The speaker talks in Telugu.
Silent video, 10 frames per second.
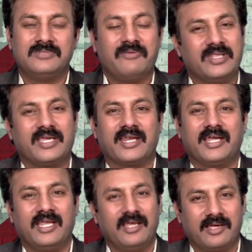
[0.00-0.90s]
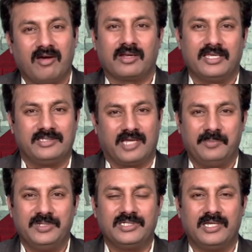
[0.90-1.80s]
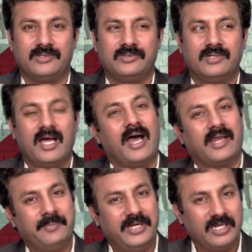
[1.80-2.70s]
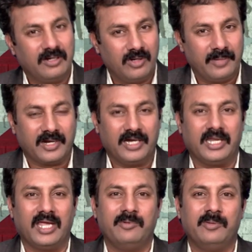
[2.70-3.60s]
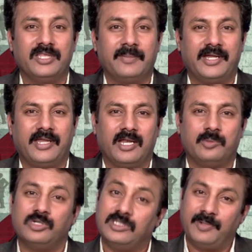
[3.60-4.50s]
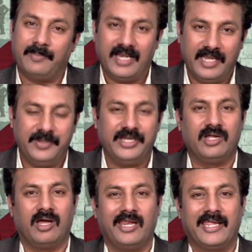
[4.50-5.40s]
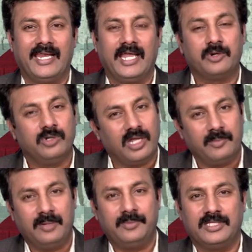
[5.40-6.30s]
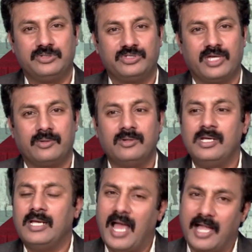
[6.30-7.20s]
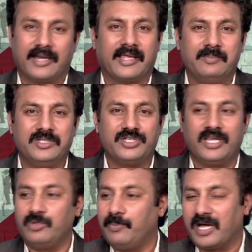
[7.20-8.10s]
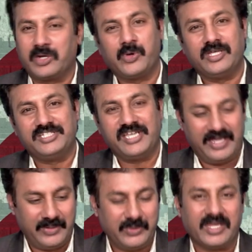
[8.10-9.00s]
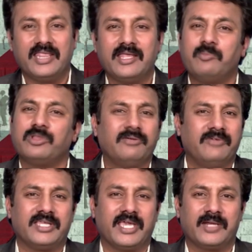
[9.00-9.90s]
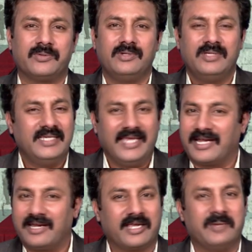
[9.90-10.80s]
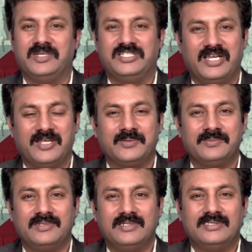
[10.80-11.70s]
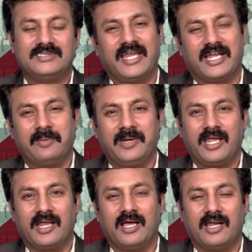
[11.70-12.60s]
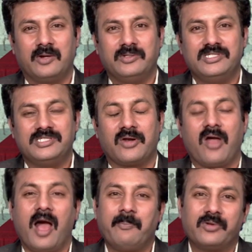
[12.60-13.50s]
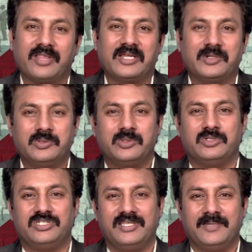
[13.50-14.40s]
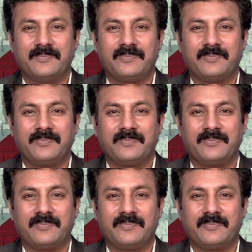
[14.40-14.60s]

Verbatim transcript: వెతికారు కానీ కార్ కీస్ కనిపించలేదు అరే మీటింగ్లో ఏమన్నా టేబుల్ మీద పెట్టానేమో అని చెప్పి మళ్ళీ మీటింగ్ హాల్లోకి వెళ్ళారు టేబుల్ మీద చూశారు అక్కడ కనిపించలేదు పక్కనున్న చైరు కింద మొత్తం వెతికారు ఎక్కడ కనిపించలేదు సరే ఎక్కడ పెట్టానా అని ఆలోచించారు అప్పుడు తనకి గుర్తొచ్చింది